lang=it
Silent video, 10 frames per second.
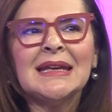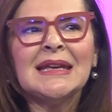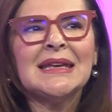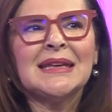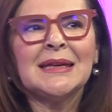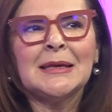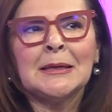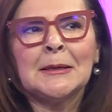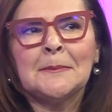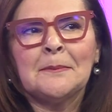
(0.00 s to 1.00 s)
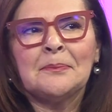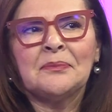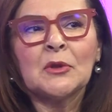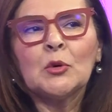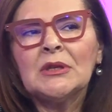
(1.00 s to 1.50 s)
e, eh,
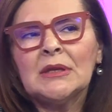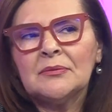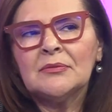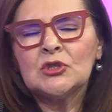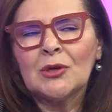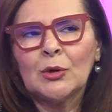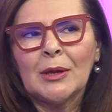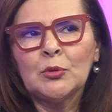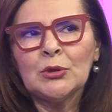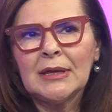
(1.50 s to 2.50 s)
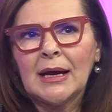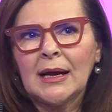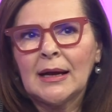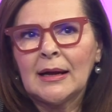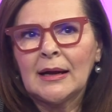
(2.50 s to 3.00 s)
ehm, quindi diciamo la Puglia
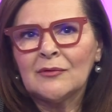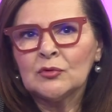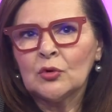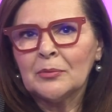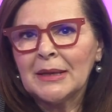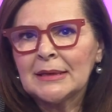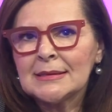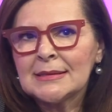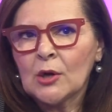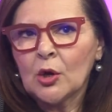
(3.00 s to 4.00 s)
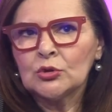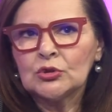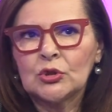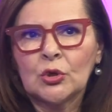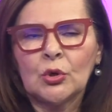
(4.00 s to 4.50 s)
ha avuto un bel
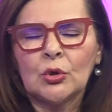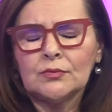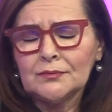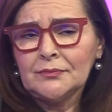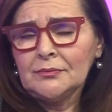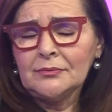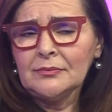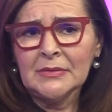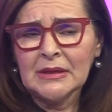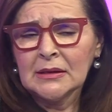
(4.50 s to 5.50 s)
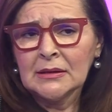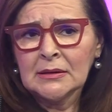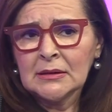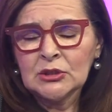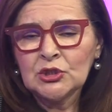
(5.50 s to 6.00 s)
riscontro
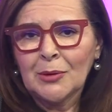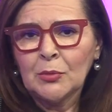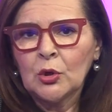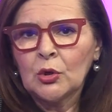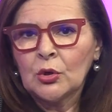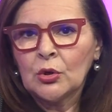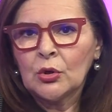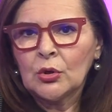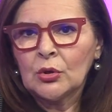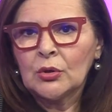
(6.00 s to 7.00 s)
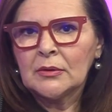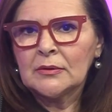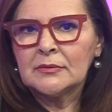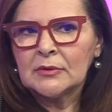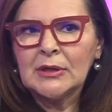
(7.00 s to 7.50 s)
eh,
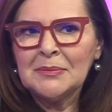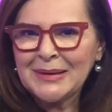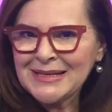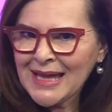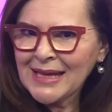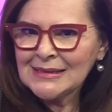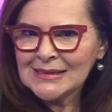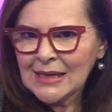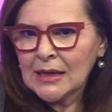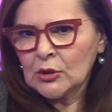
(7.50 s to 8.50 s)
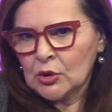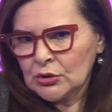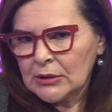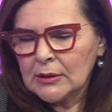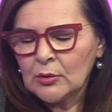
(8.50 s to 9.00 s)
diciamo in presenza
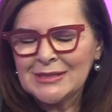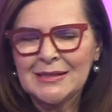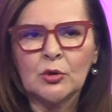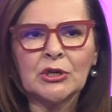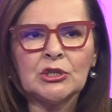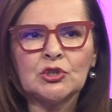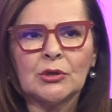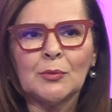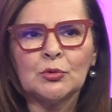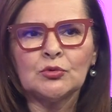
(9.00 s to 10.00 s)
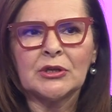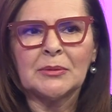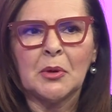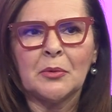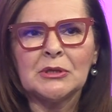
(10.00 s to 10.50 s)
con queste location appunto che
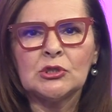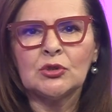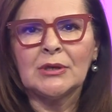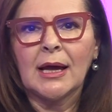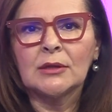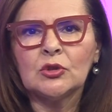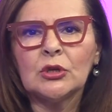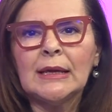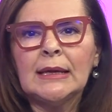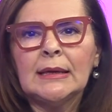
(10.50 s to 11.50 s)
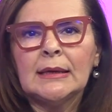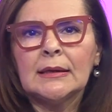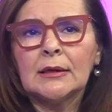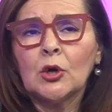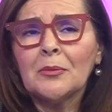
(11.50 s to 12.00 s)
abbiamo menzionato
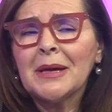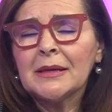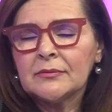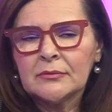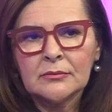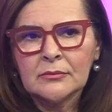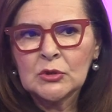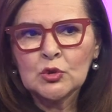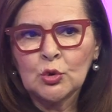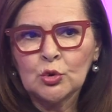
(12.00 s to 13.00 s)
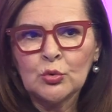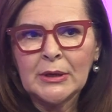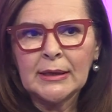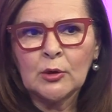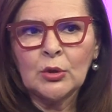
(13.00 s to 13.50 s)
eh, con me mh, solo
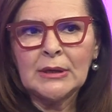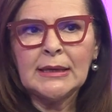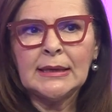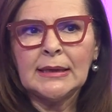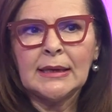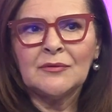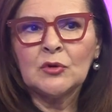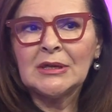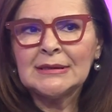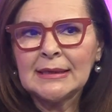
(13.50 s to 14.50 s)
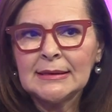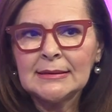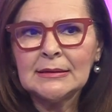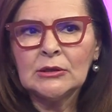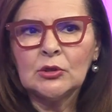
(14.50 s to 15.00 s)
due colleghe Viola
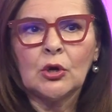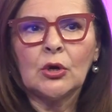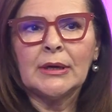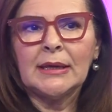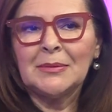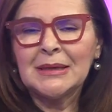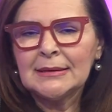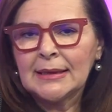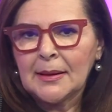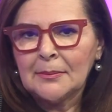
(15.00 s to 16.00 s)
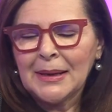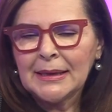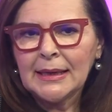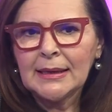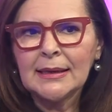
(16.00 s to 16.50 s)
Tarantino e Marita
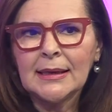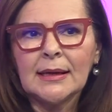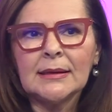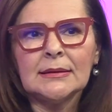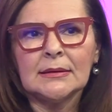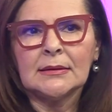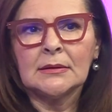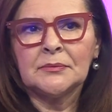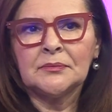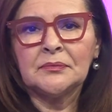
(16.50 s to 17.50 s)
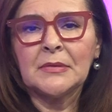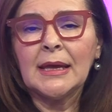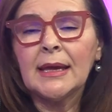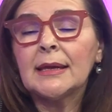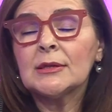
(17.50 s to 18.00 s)
Campanella ehm,
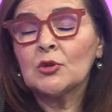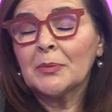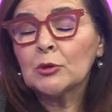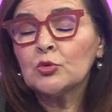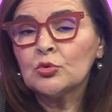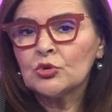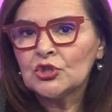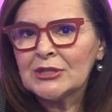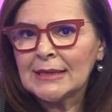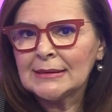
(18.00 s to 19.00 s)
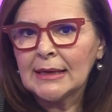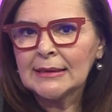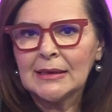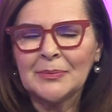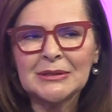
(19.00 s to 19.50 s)
e soprattutto c'è stata
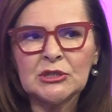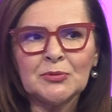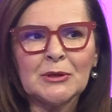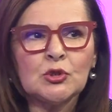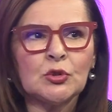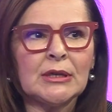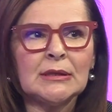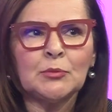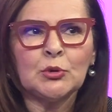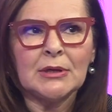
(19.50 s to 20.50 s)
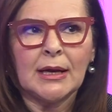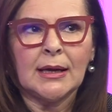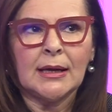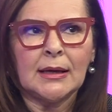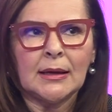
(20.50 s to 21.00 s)
anche la partecipazione di
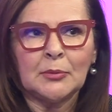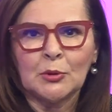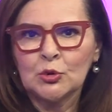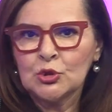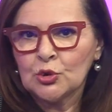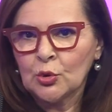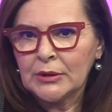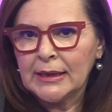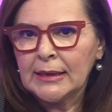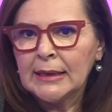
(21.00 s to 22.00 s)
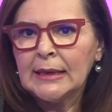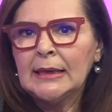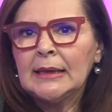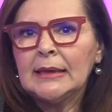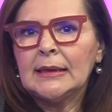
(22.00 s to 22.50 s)
Puglia Promozione
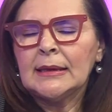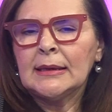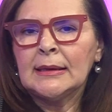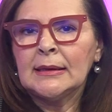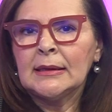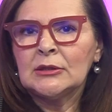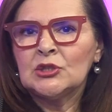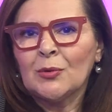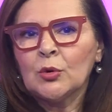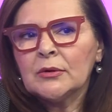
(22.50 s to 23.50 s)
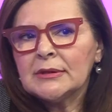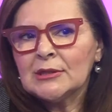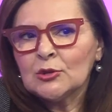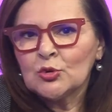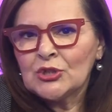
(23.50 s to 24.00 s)
eh, diciamo
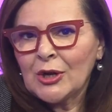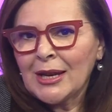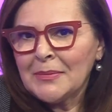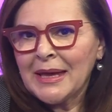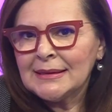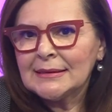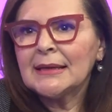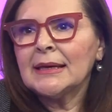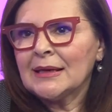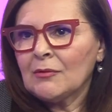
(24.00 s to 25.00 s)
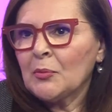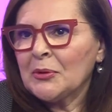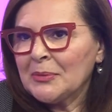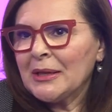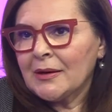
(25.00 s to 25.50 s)
istituzionalmente
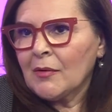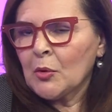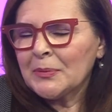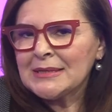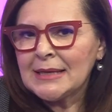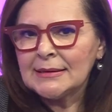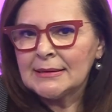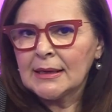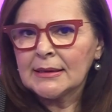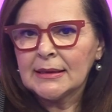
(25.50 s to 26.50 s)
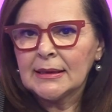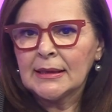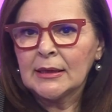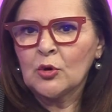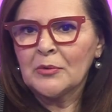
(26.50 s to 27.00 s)
eravamo, eravamo, presenti
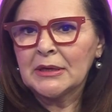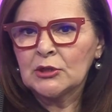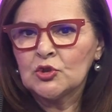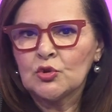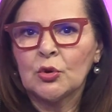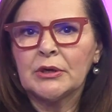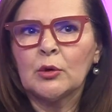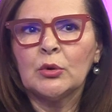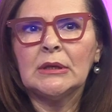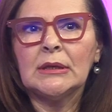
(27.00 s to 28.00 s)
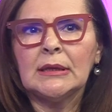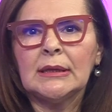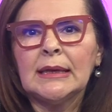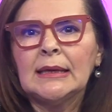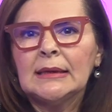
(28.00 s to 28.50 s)
anche come regione
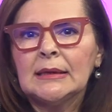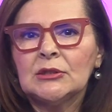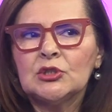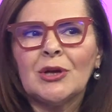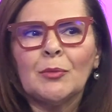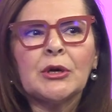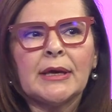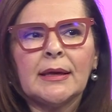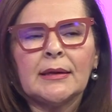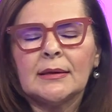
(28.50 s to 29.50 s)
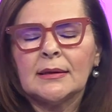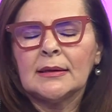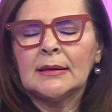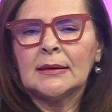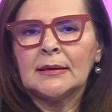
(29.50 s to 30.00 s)
quindi eh, diciamo
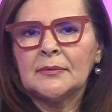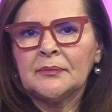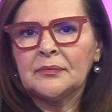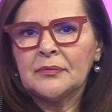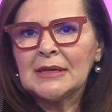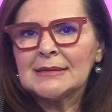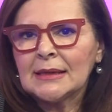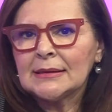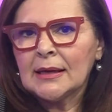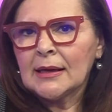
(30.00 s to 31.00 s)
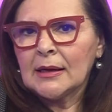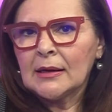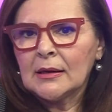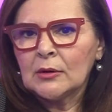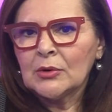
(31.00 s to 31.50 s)
che ehm, è
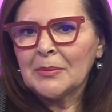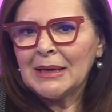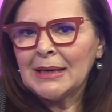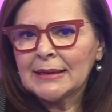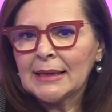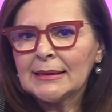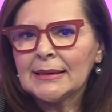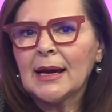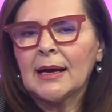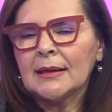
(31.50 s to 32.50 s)
stata una bella realtà